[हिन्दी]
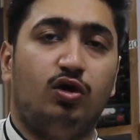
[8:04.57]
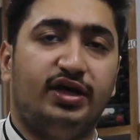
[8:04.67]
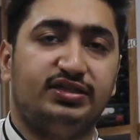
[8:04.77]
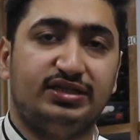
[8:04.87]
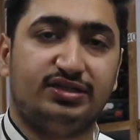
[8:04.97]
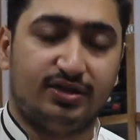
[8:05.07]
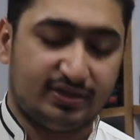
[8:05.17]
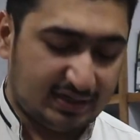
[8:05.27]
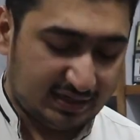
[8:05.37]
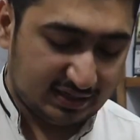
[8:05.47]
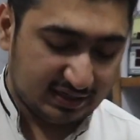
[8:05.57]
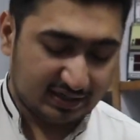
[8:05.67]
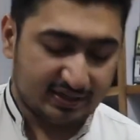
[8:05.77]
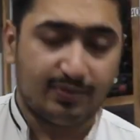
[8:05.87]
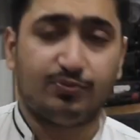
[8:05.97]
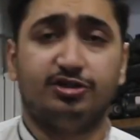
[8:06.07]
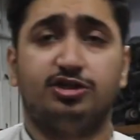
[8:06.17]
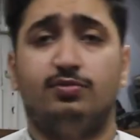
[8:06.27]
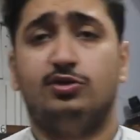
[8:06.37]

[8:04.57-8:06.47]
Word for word: एडजस्ट करता है ठीक है कितना प्रेशर